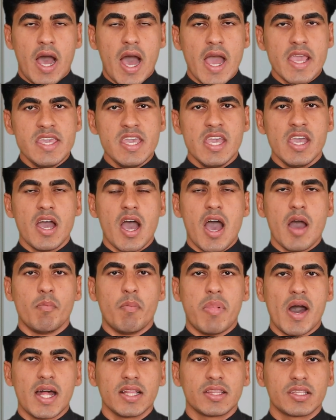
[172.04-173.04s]
आइए
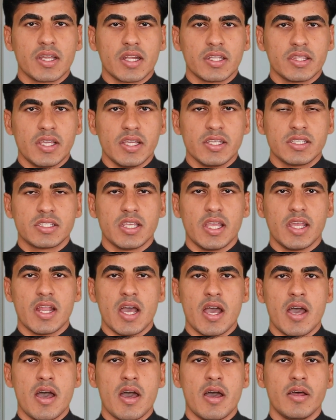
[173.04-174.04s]
अब बात करते हैं
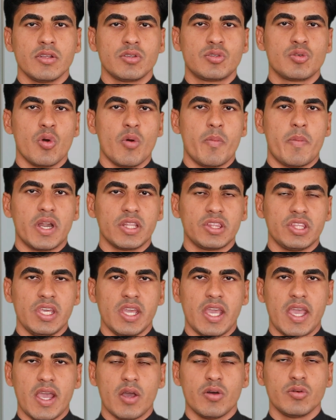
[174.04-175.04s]
सेना जो भर्ती
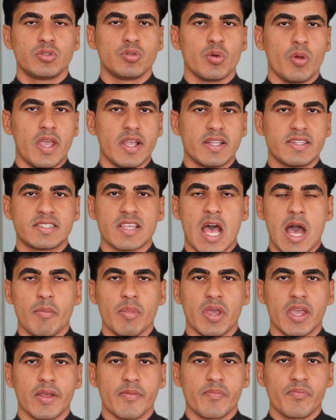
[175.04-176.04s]
है जो
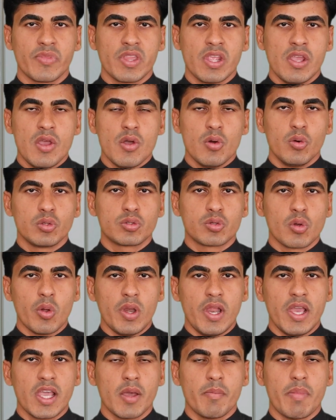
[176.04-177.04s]
एग्जाम है उसको
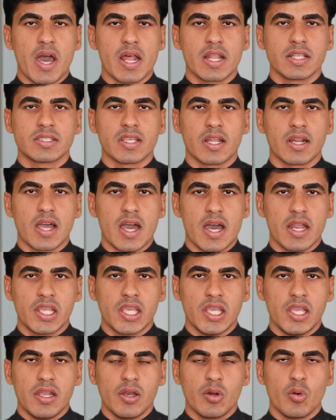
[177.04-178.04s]
लेके भारत सरकार
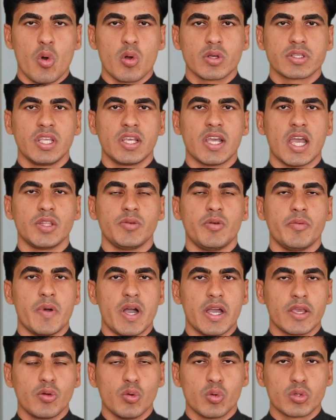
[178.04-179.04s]
की लोक शिकायत
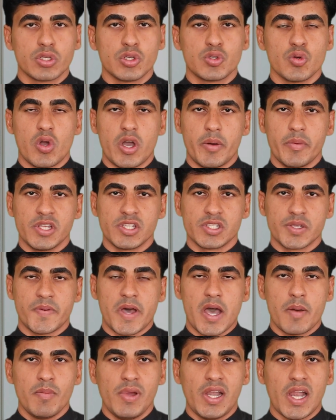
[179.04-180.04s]
विभाग की ओर से जो हमें
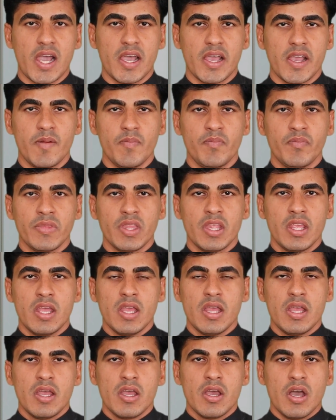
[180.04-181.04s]
जवाब मिला है
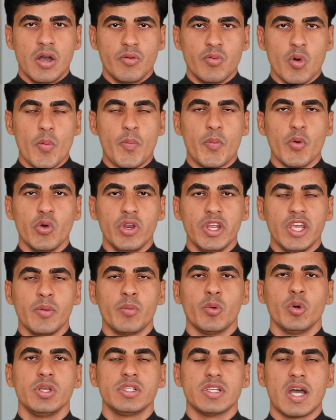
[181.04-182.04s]
वो पूरी की
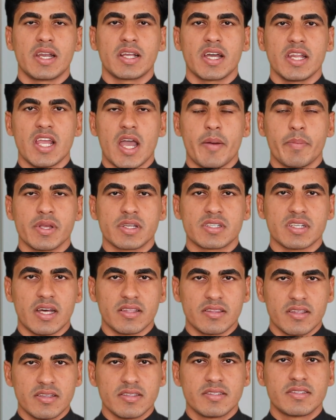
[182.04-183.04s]
पूरी जानकारी आपके
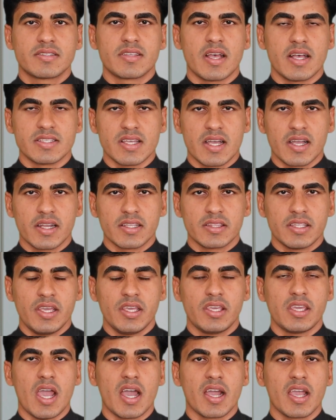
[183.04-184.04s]
साथ साझा करते
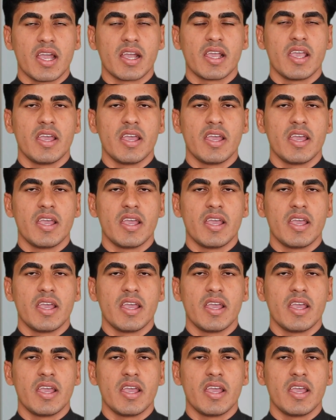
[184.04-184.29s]
हैं क्या कहा